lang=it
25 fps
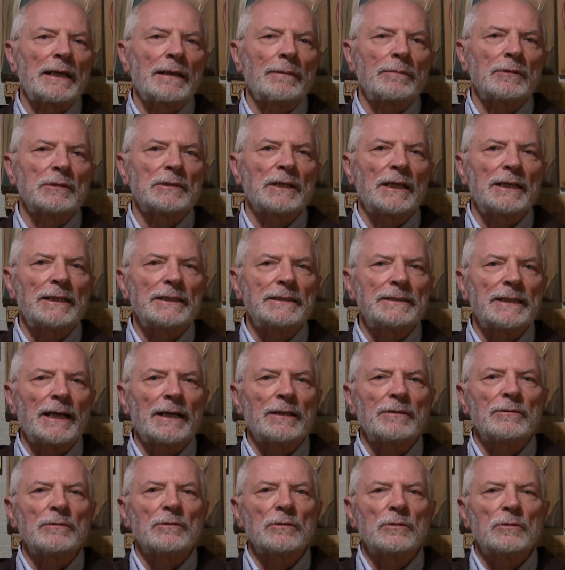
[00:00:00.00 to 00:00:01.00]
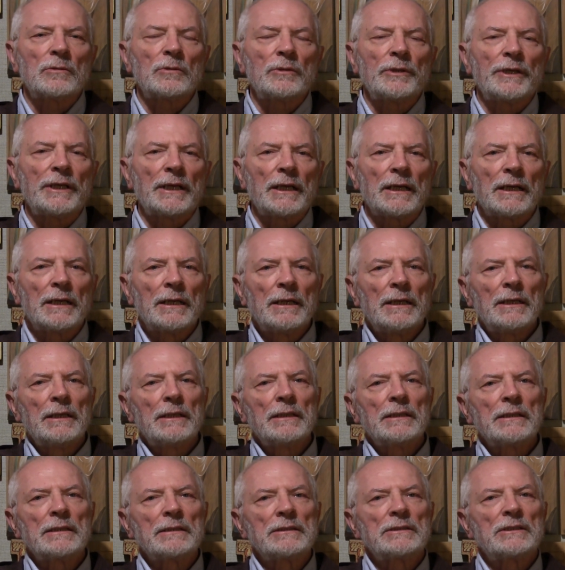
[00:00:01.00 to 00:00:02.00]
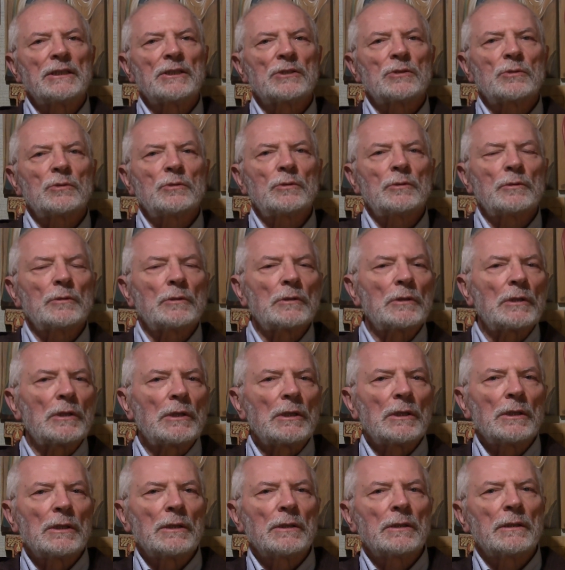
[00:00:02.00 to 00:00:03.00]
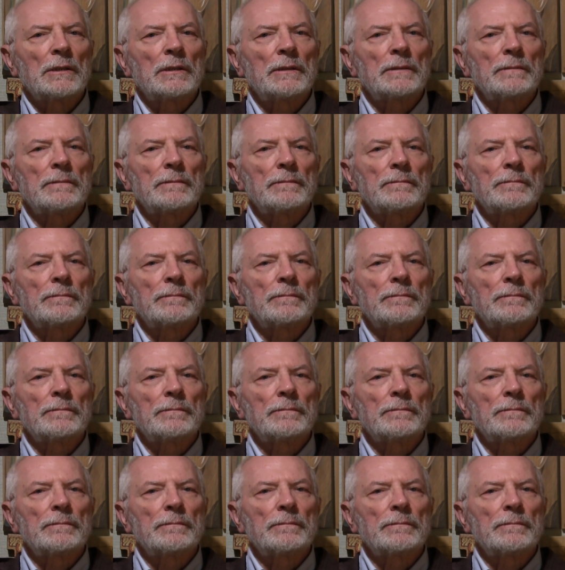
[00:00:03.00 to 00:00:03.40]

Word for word: la modalità con cui Gesù eh,